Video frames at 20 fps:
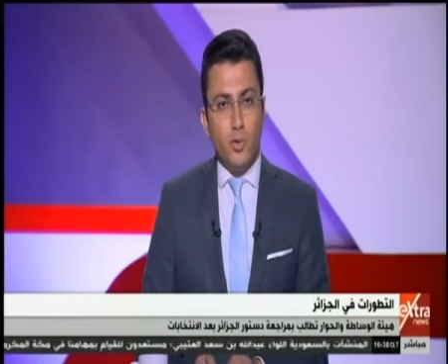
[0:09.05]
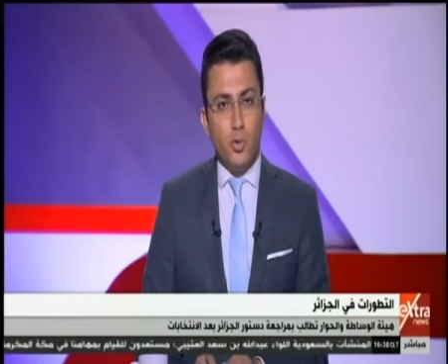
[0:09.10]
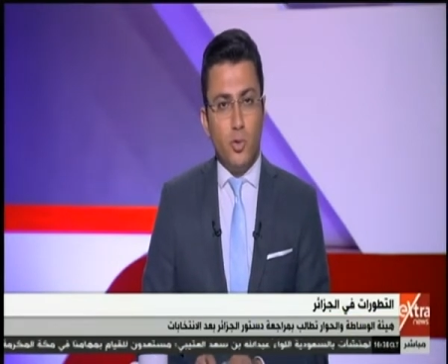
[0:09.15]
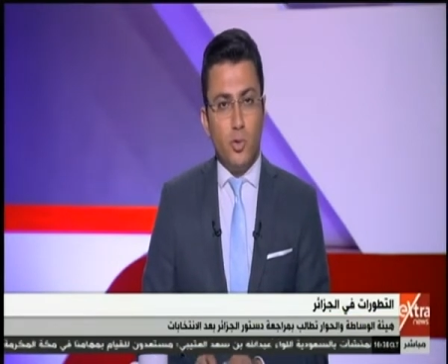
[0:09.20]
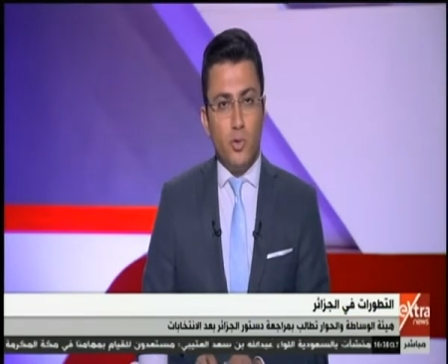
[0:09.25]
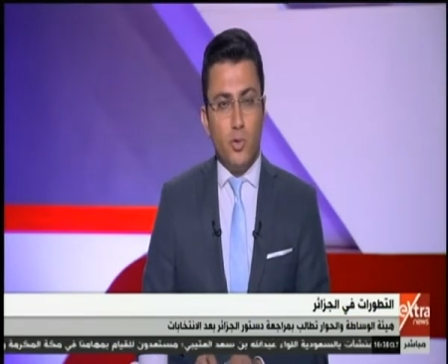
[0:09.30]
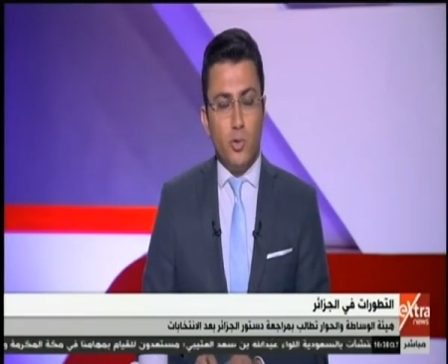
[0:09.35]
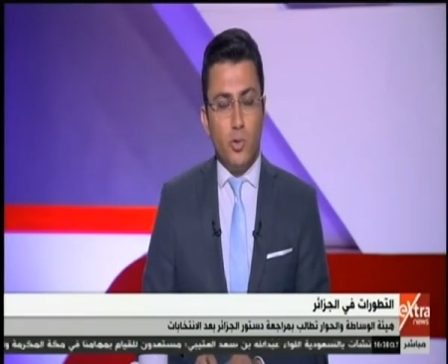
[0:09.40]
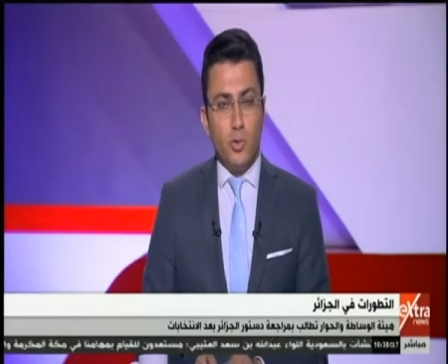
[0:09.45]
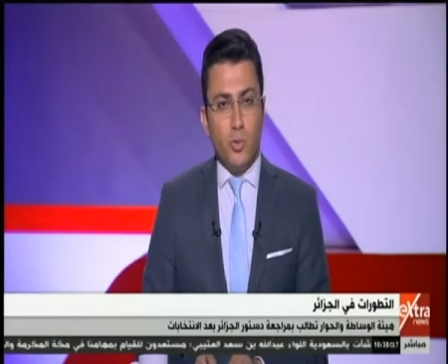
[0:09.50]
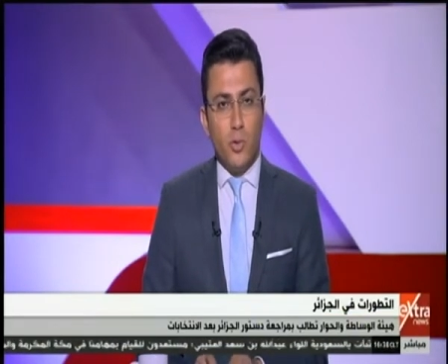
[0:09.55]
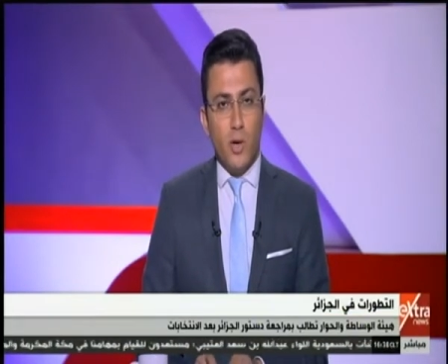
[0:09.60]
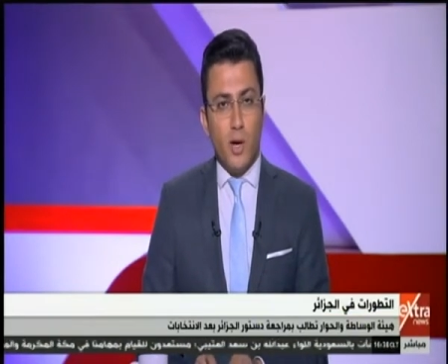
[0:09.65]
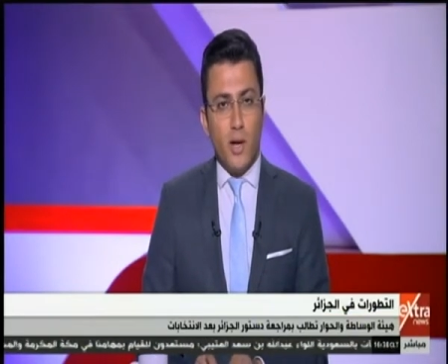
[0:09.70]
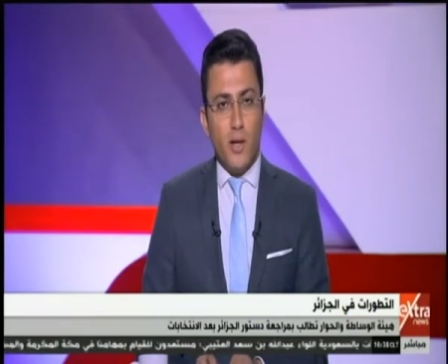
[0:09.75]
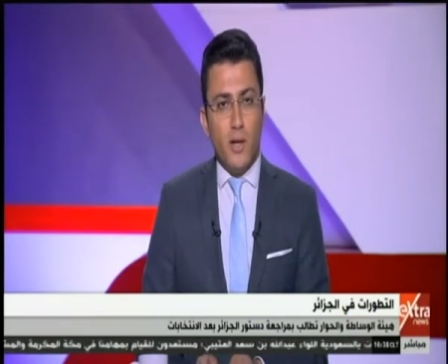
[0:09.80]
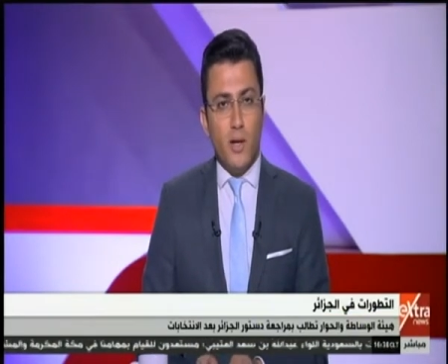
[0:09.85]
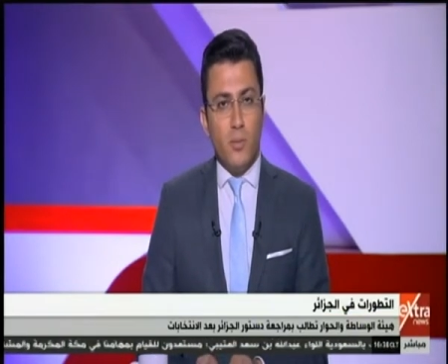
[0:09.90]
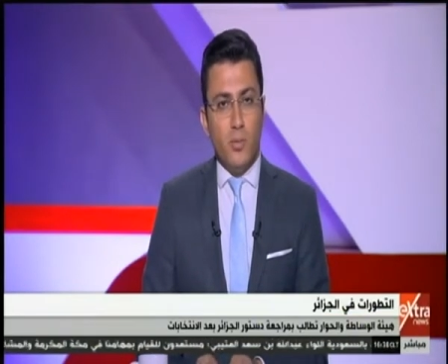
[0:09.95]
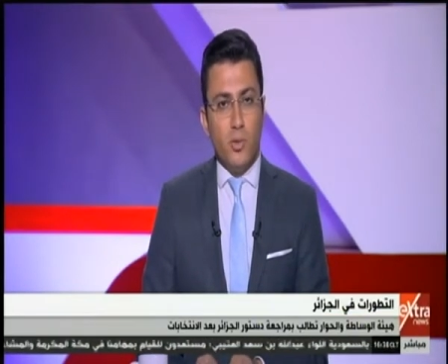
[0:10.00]
الدستور
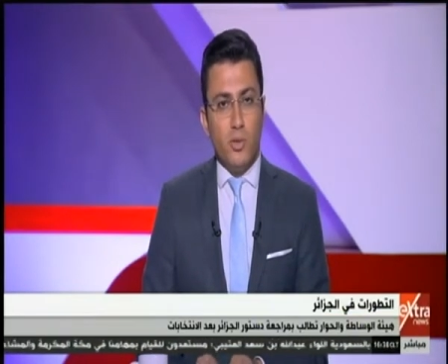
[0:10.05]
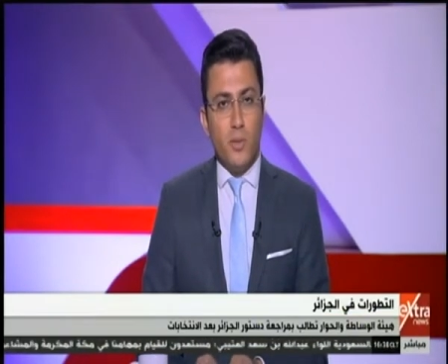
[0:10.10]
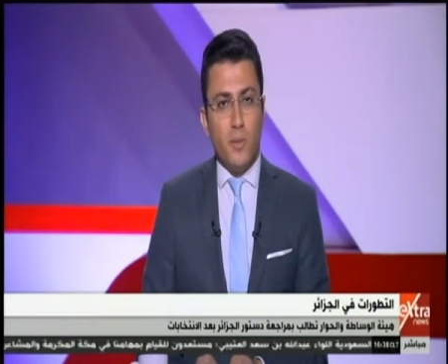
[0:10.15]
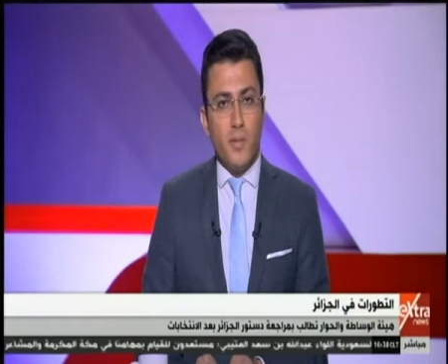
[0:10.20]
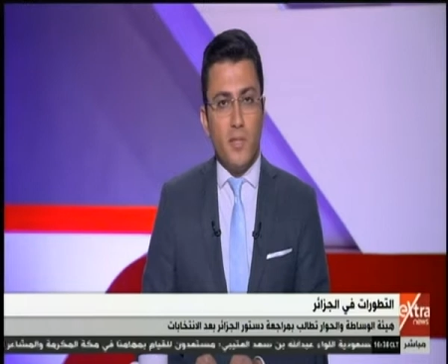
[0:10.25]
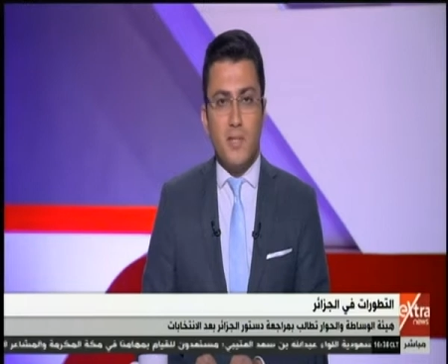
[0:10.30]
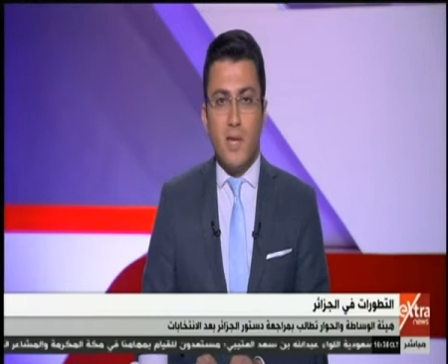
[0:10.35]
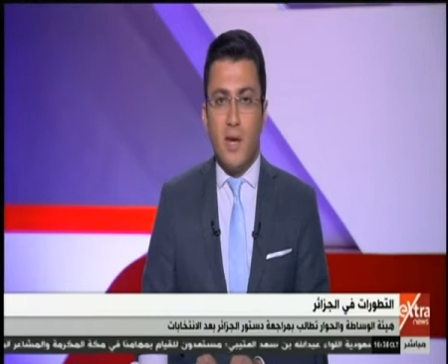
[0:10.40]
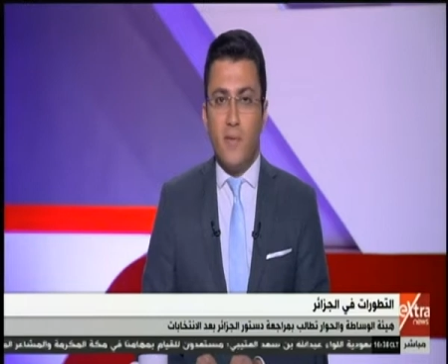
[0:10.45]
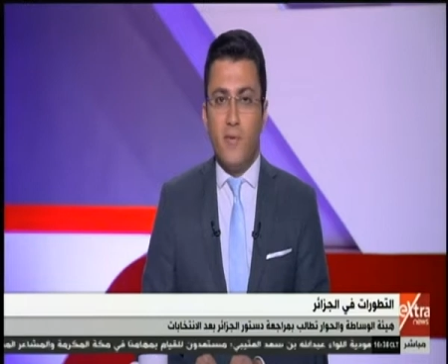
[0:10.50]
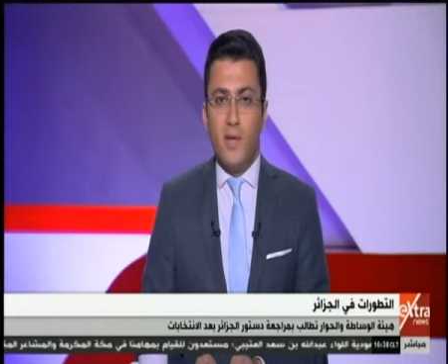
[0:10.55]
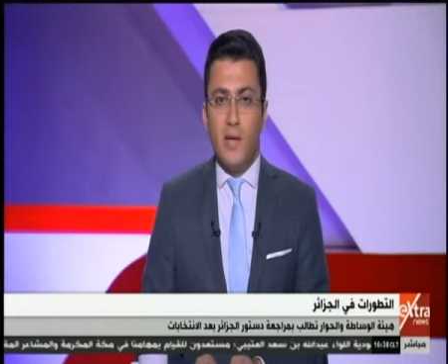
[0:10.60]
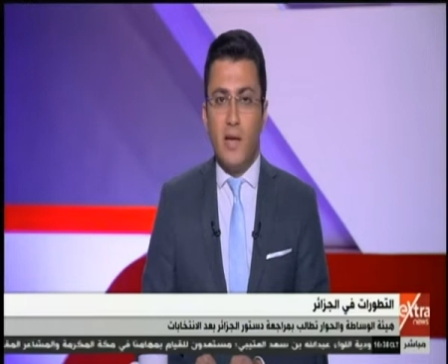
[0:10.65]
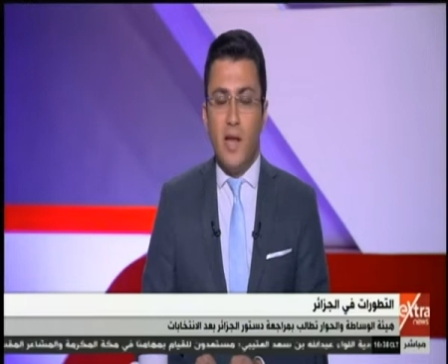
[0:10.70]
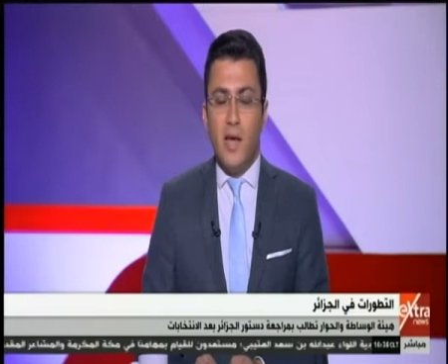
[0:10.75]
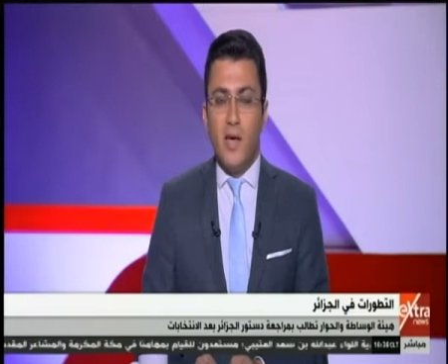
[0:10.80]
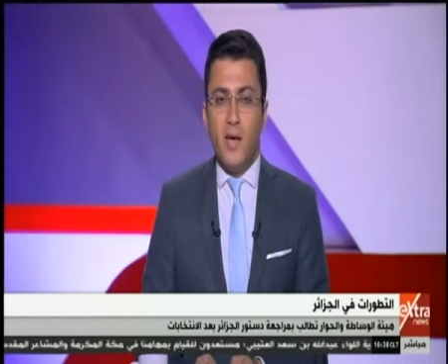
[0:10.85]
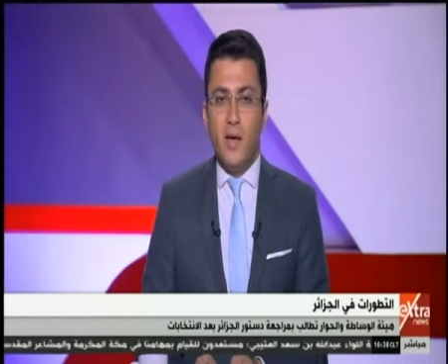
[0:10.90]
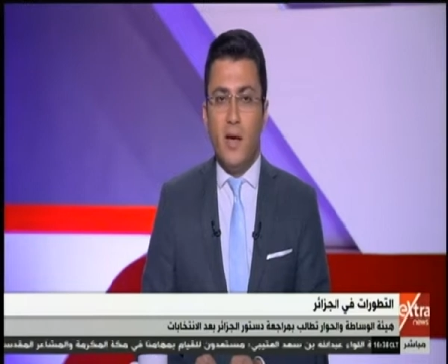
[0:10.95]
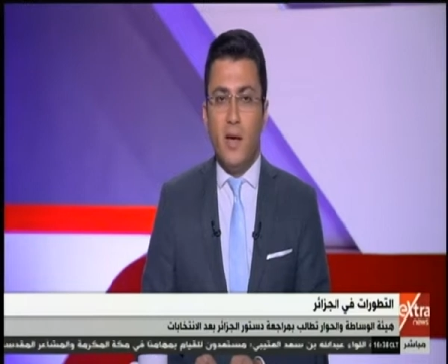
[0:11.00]
وخلال مؤتمر صحفي
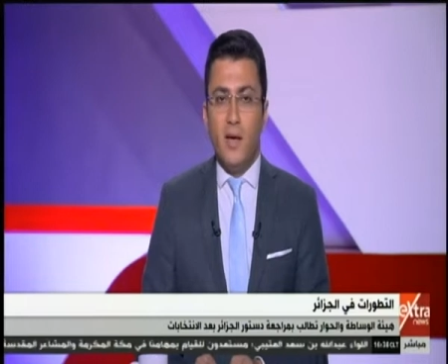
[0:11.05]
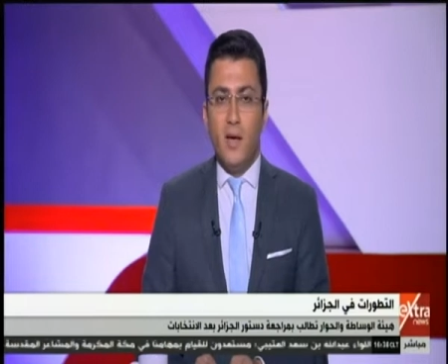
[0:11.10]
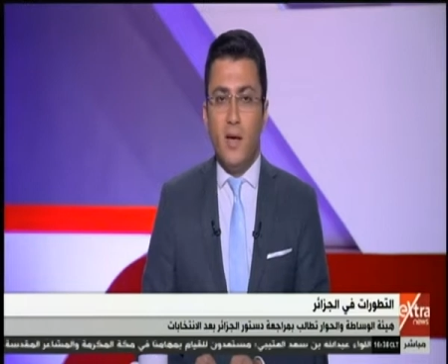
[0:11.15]
للهيئة